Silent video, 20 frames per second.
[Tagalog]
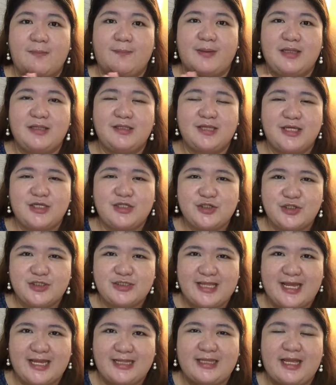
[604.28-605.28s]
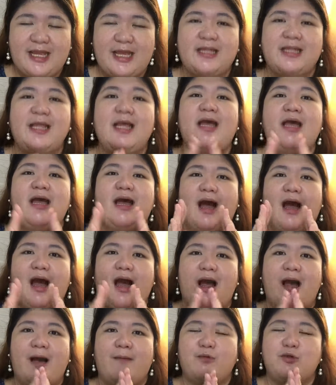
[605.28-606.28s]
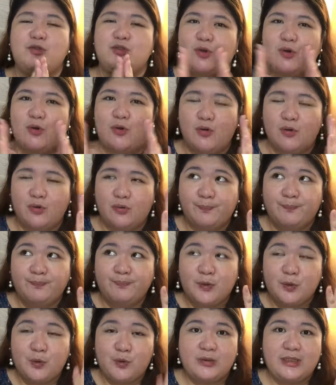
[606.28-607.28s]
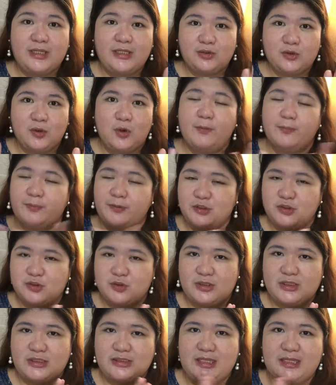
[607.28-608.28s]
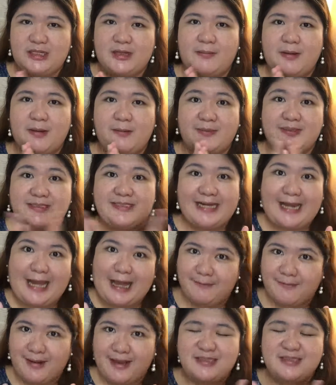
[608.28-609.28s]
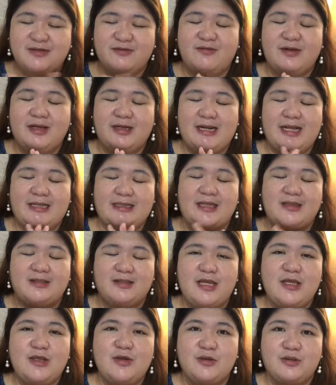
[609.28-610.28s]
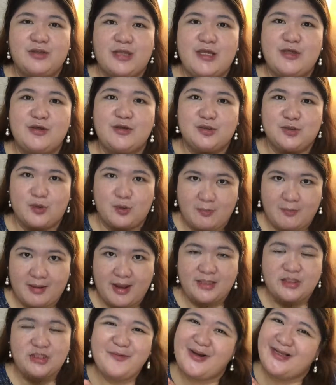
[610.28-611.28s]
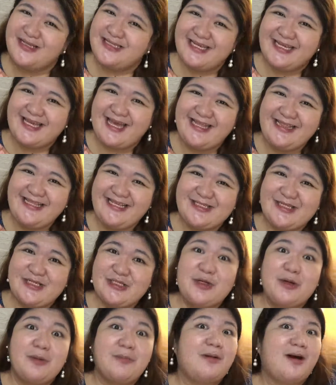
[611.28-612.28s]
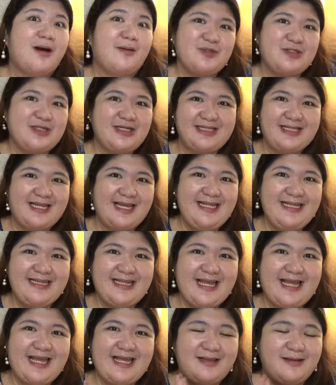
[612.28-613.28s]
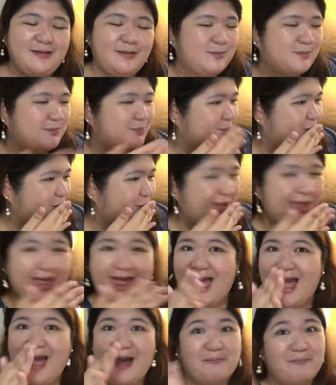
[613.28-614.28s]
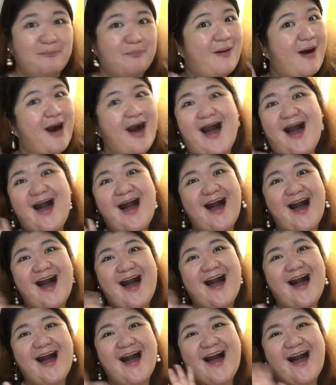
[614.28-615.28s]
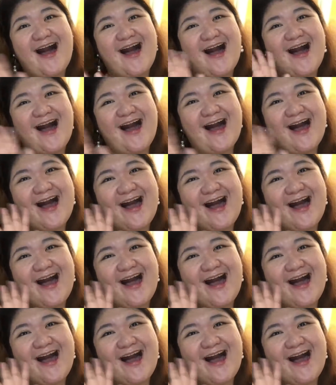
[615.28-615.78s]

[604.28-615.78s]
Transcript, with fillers: top engagers natin. Uh, gusto kong kunin tong opportunity na magpasalamat sa vlog natin. Thank you, thank you so much. And once again, this is your mom, she Tintin. Bye!